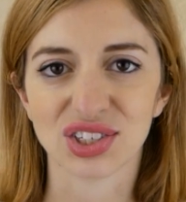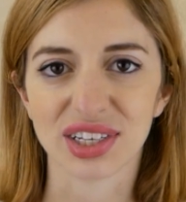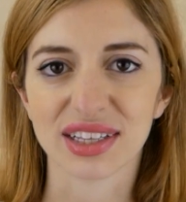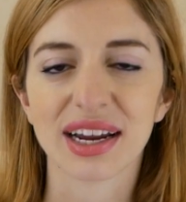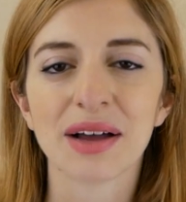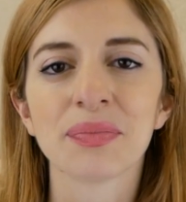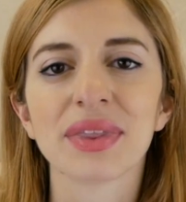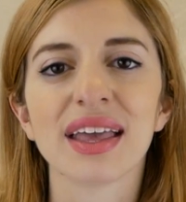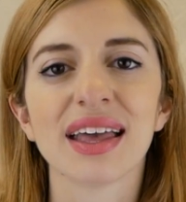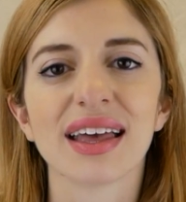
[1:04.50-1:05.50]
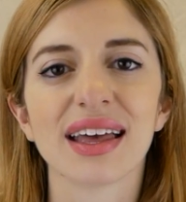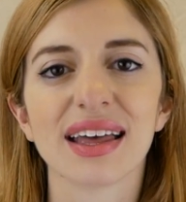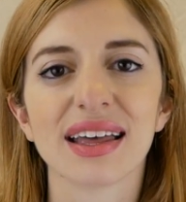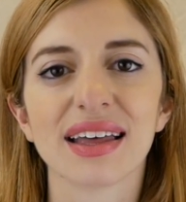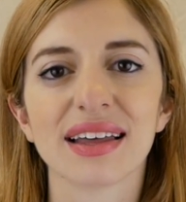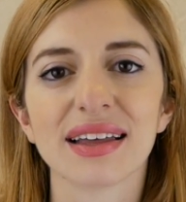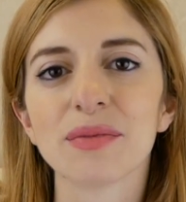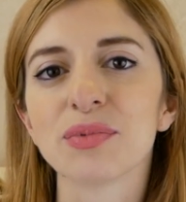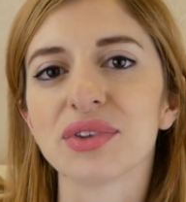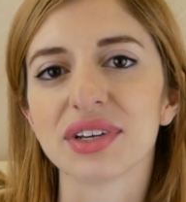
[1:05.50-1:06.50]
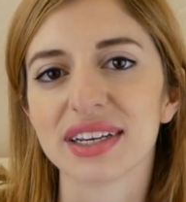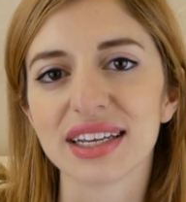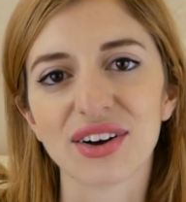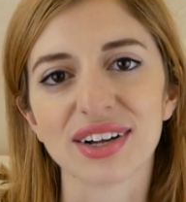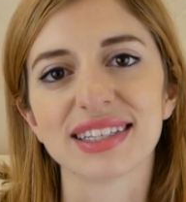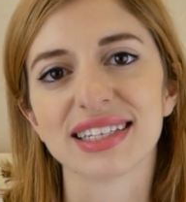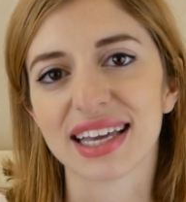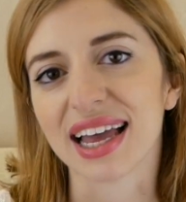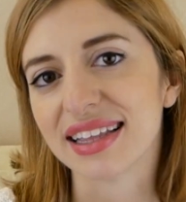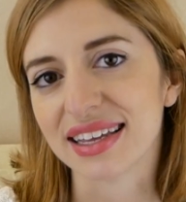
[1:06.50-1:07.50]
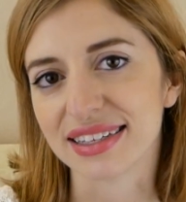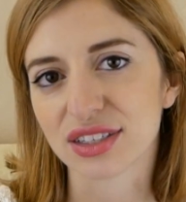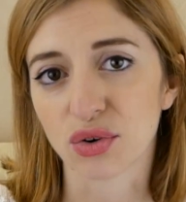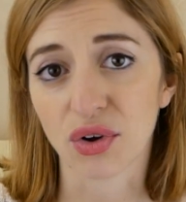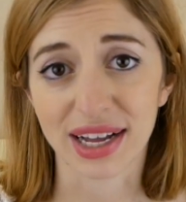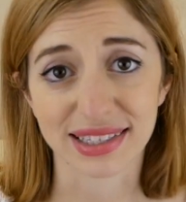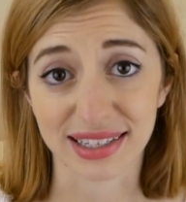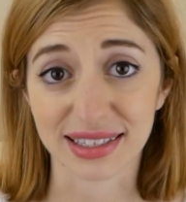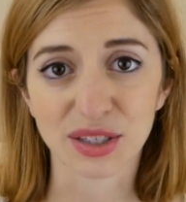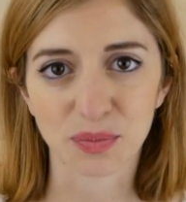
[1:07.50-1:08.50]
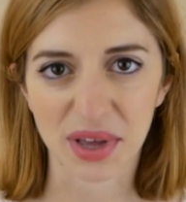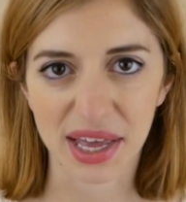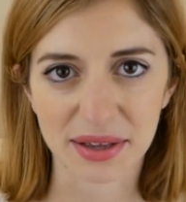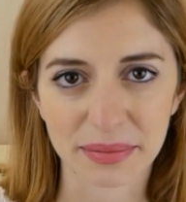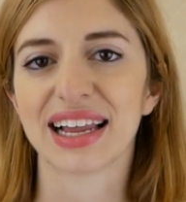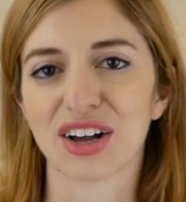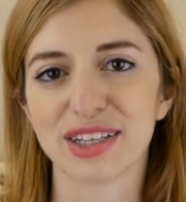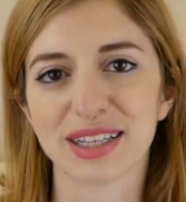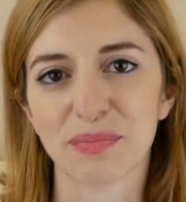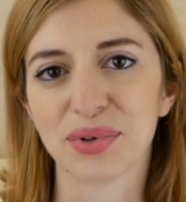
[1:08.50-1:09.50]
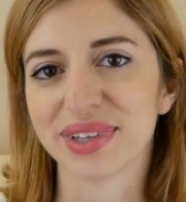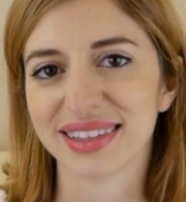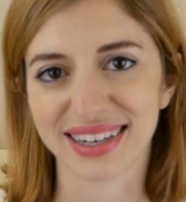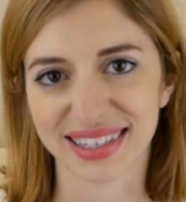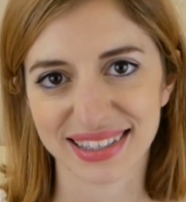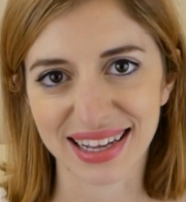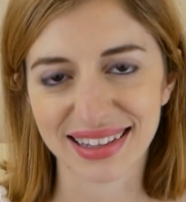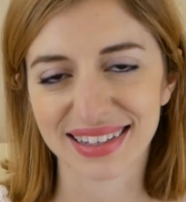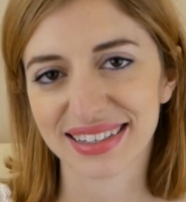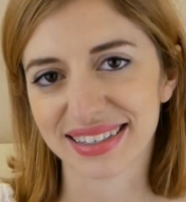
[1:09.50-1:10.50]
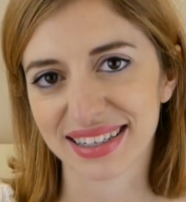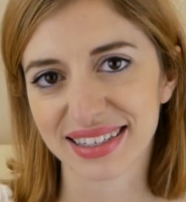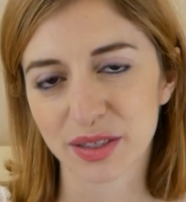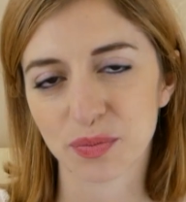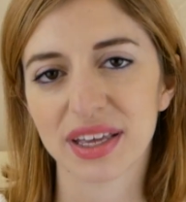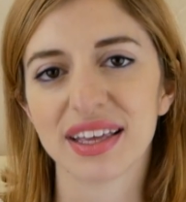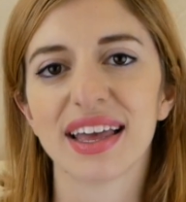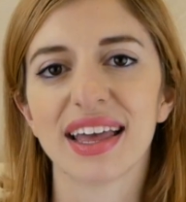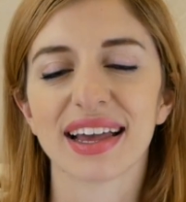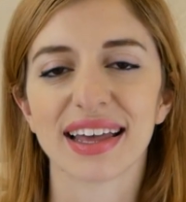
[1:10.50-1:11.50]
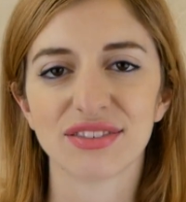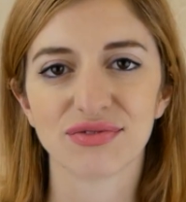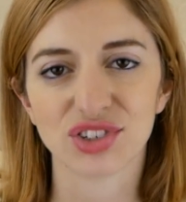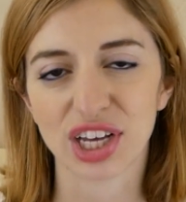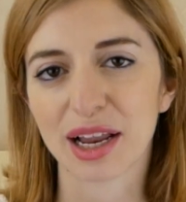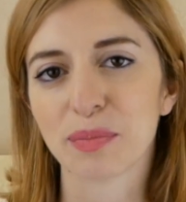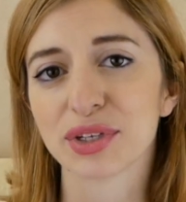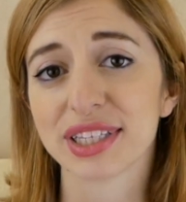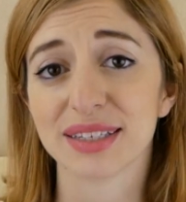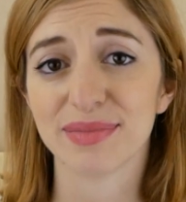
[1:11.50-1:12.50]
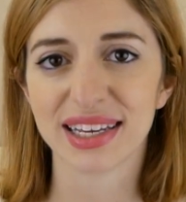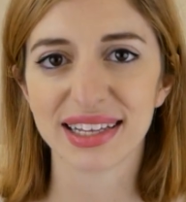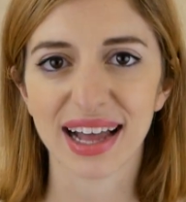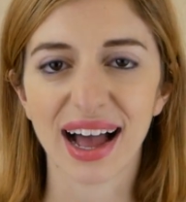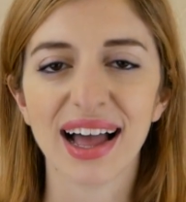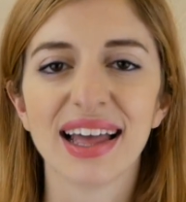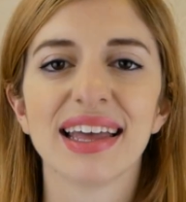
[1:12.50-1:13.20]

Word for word: eccetera eh, appunto nei negozi che aderiscono a Satispay. La cosa più interessante di Satispay è che c'è la possibilità